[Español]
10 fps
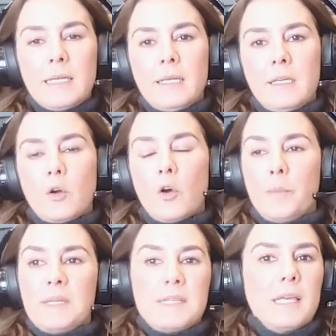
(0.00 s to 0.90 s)
Y
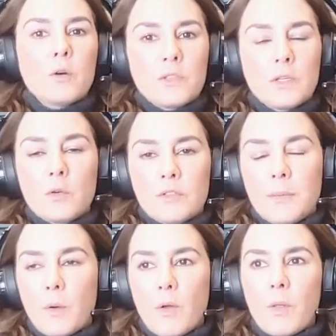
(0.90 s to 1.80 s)
con mis hijos,
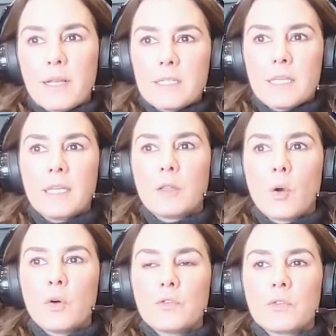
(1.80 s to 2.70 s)
inclusive cuando eran
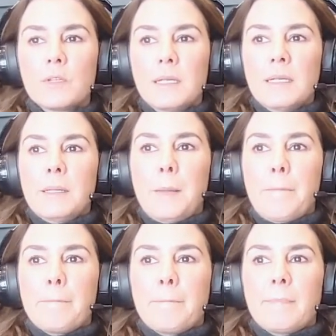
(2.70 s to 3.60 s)
chiquitos,
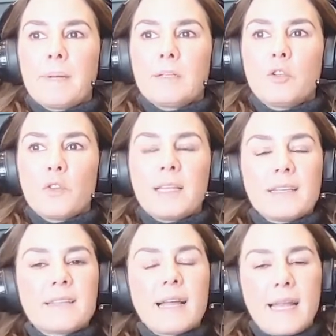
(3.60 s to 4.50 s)
yo tenía
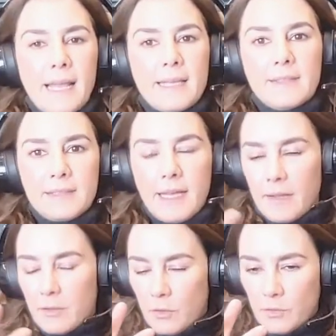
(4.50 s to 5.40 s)
esta
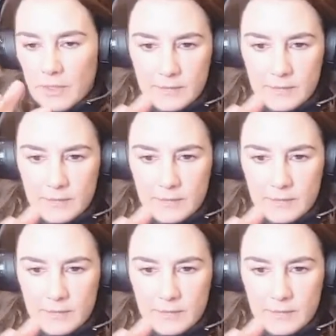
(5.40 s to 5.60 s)
creencia, ¿no?